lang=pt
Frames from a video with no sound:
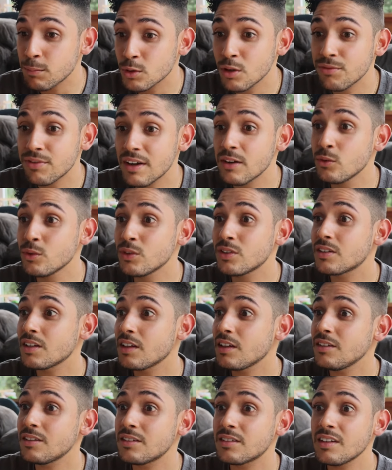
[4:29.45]
todo falando
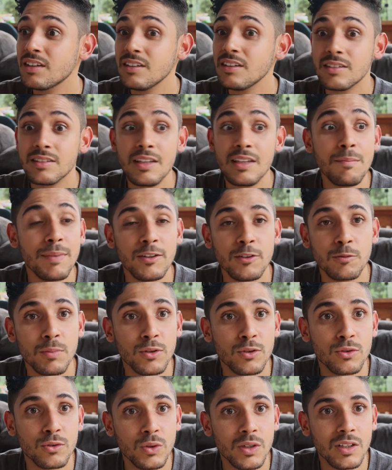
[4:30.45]
sim, sim, sim para as
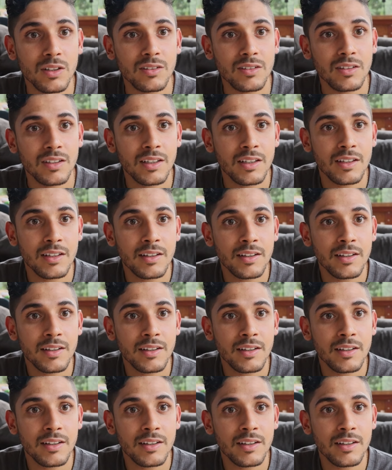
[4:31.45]
pessoas,